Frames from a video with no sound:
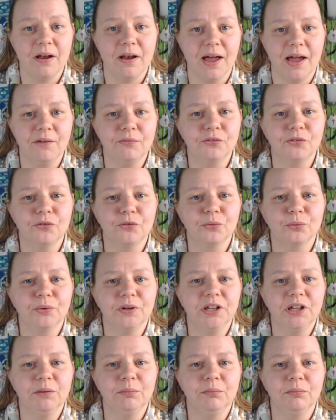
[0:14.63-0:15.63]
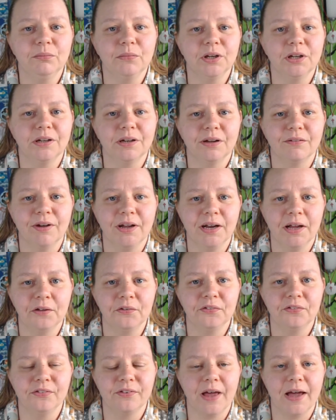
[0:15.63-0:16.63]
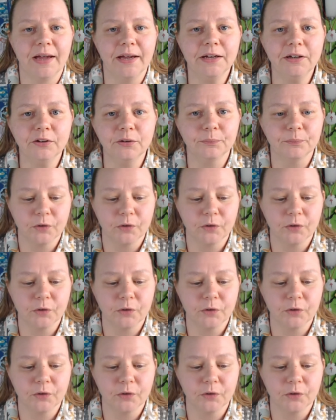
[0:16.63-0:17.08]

Livestream in der Weihnachtszeit.